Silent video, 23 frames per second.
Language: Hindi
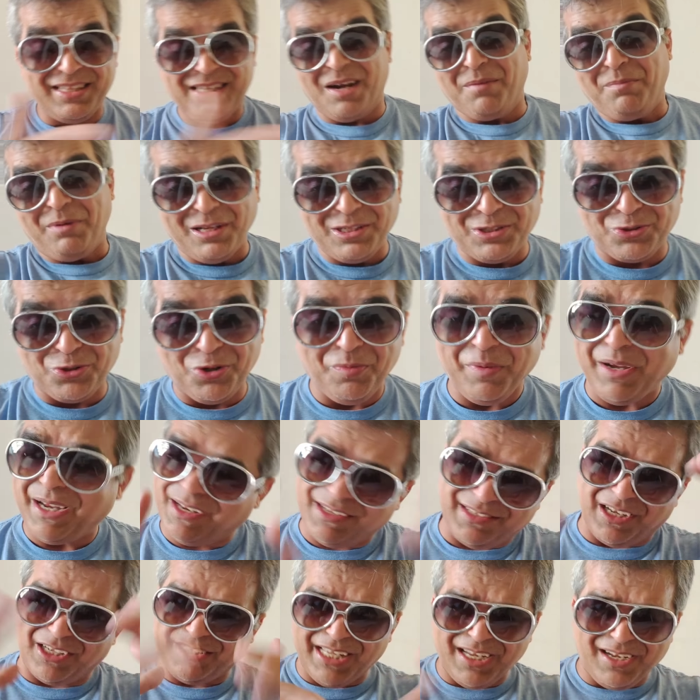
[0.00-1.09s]
हैदराबाद जू
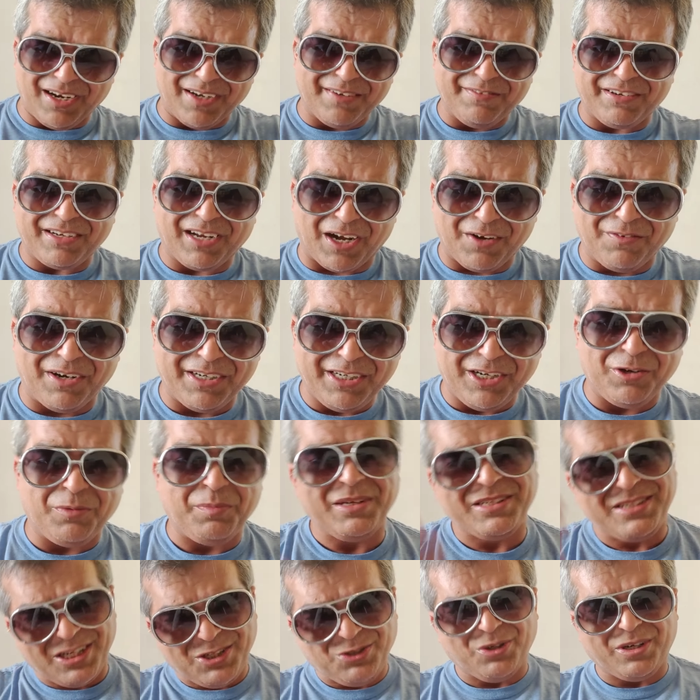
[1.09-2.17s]
में नथिंग कन्वर्टेड
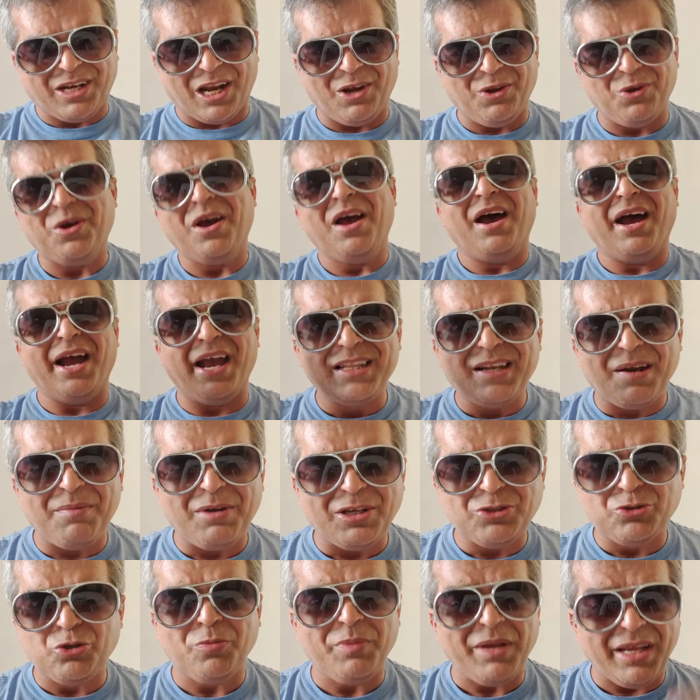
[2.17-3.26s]
बट जस्ट टू टेल यू
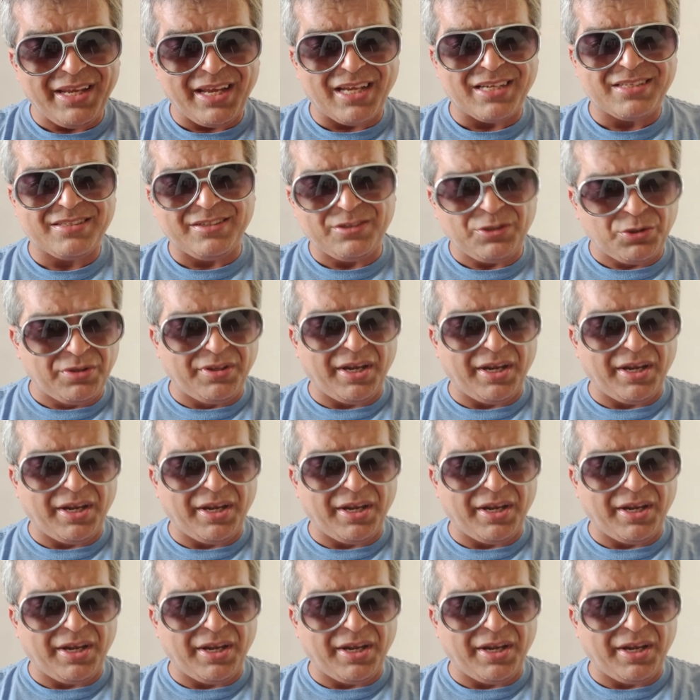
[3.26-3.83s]
हैदराबाद जू में ये